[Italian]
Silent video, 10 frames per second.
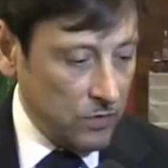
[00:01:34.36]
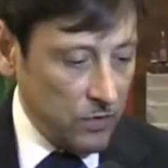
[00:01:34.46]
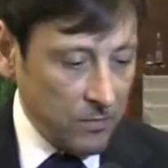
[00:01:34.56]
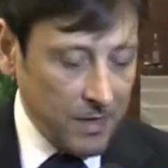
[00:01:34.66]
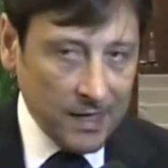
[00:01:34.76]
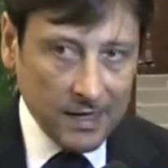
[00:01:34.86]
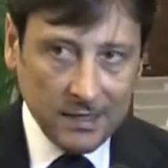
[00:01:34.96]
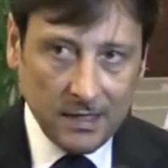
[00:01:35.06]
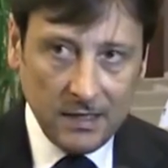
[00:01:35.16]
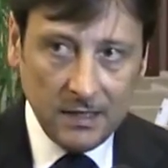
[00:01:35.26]
che ormai
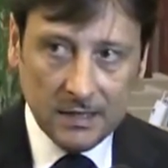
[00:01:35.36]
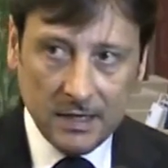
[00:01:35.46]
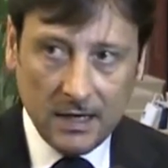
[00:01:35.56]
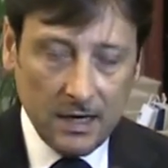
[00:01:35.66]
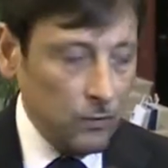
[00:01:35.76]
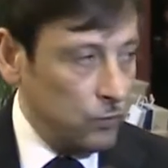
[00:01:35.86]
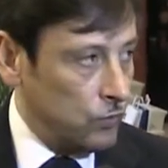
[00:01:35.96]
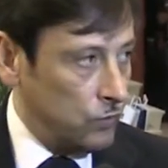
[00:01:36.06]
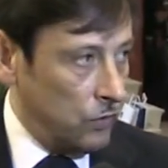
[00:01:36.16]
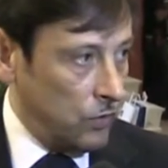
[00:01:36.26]
caratterizza
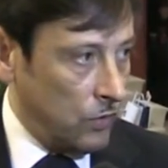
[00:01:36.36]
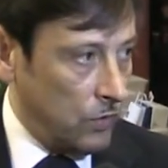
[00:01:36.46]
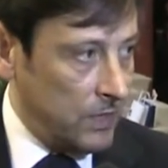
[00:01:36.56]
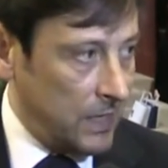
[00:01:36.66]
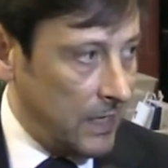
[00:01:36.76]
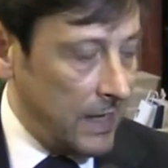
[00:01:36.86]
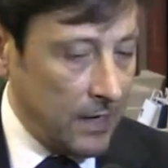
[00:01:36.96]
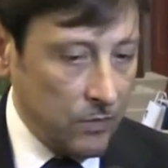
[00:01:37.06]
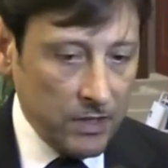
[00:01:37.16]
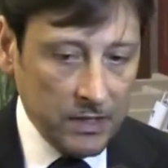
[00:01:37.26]
l'autunno
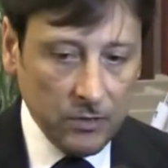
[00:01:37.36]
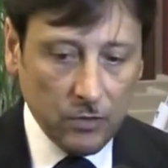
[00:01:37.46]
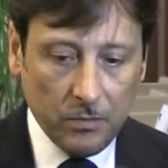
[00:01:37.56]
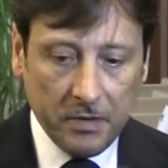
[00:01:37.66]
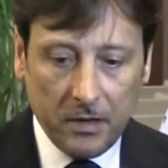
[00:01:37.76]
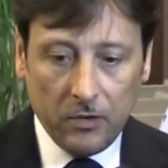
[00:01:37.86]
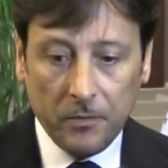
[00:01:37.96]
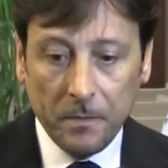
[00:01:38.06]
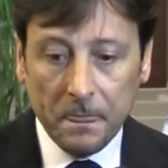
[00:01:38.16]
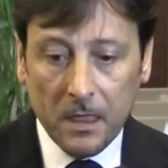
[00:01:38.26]
italiano ed europeo.
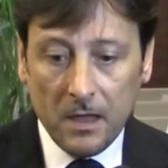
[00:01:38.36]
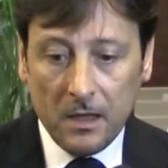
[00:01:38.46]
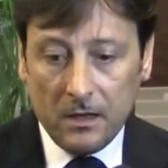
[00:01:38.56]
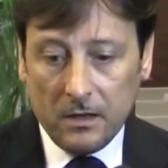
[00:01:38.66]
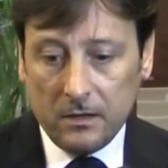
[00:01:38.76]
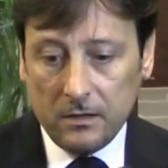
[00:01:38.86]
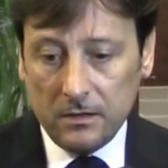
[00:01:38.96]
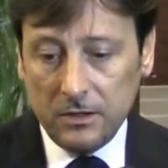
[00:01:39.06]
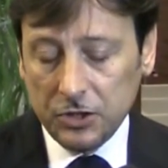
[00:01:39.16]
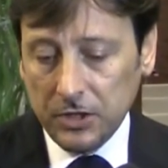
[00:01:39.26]

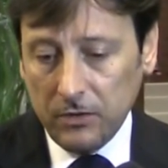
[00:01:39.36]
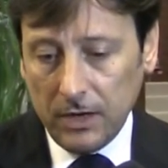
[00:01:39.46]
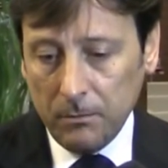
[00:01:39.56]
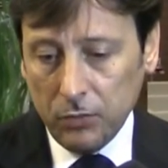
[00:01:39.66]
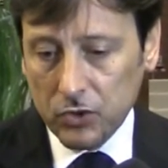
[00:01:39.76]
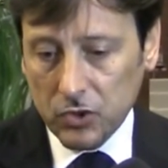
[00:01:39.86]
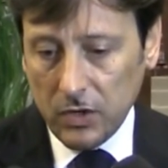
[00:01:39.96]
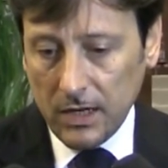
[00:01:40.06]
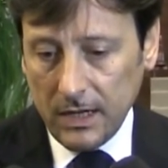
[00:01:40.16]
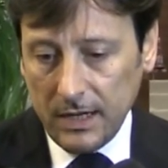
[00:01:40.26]
Eh, dicevo la
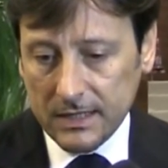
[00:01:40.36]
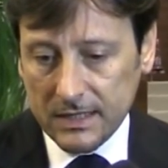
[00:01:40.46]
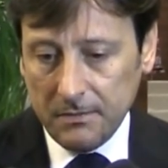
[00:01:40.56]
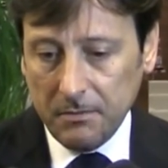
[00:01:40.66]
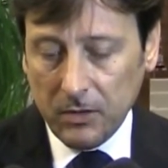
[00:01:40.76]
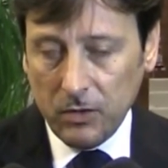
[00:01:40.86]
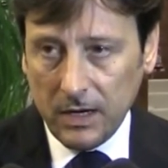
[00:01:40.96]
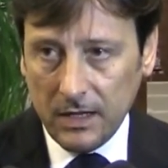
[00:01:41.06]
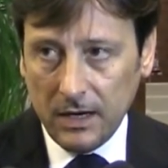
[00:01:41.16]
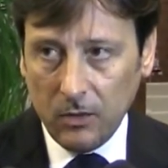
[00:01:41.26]
bussola è sempre
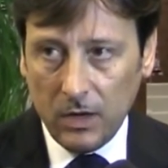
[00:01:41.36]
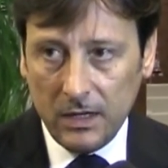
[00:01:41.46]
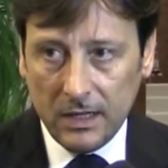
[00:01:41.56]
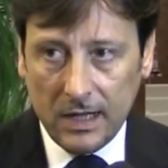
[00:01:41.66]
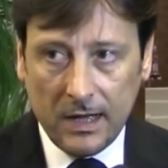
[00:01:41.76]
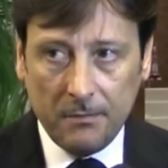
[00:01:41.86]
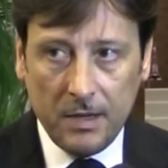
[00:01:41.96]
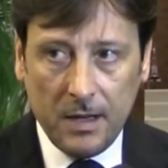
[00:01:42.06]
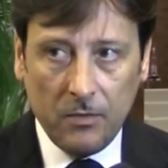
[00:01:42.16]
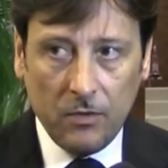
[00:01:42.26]
quella della qualità,
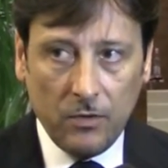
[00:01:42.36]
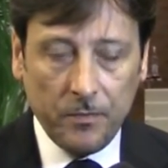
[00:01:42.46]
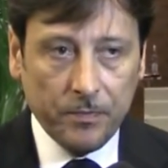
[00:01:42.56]
abbiamo